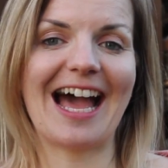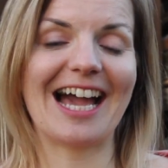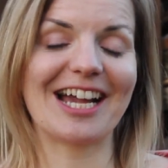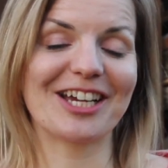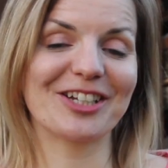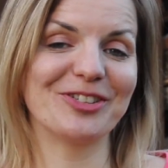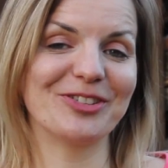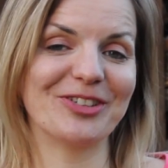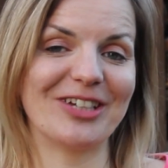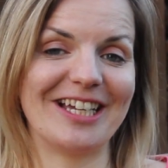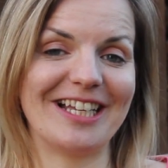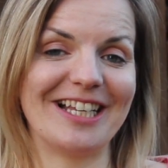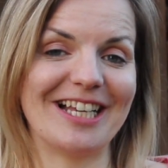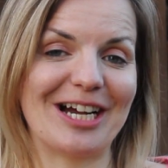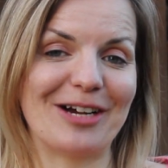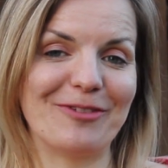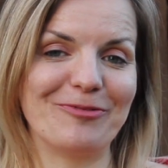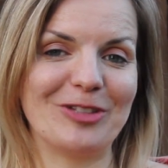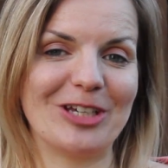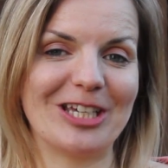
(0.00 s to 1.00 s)

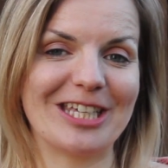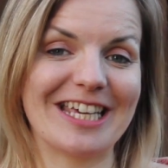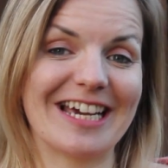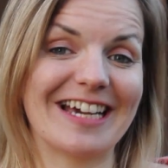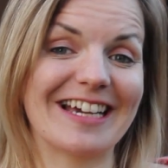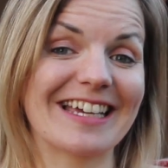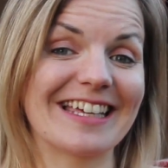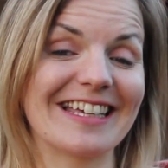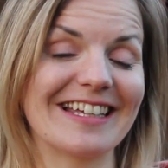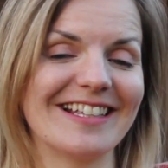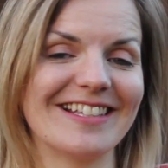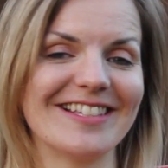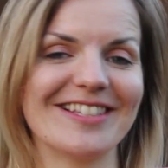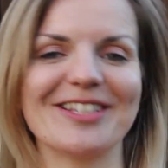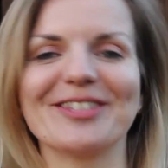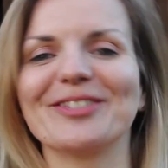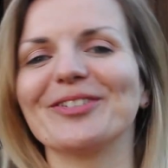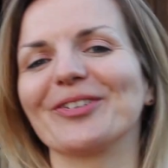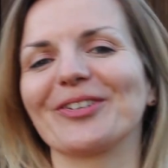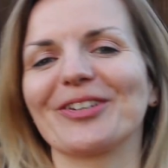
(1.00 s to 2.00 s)
Aktuell haben wir ja
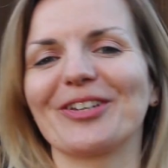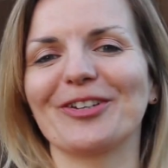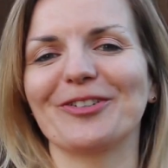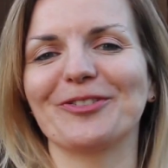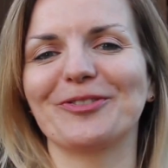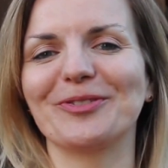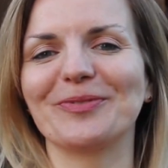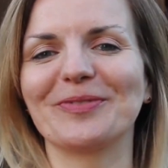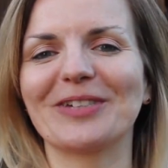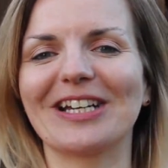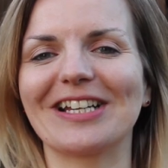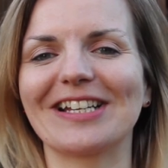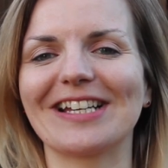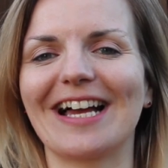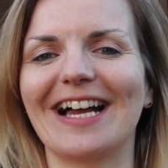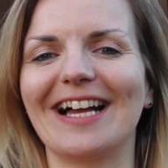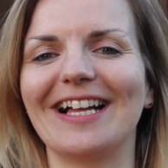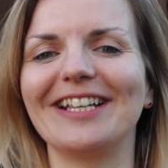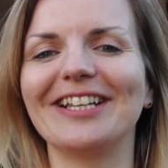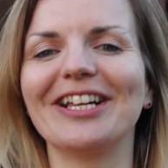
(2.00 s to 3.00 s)
Grillsaison hier auf dem
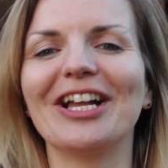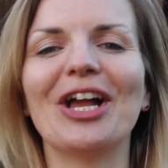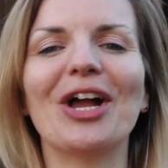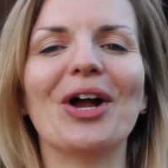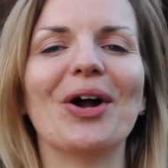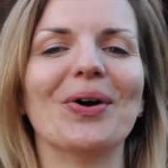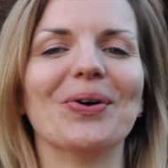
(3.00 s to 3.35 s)
Kanal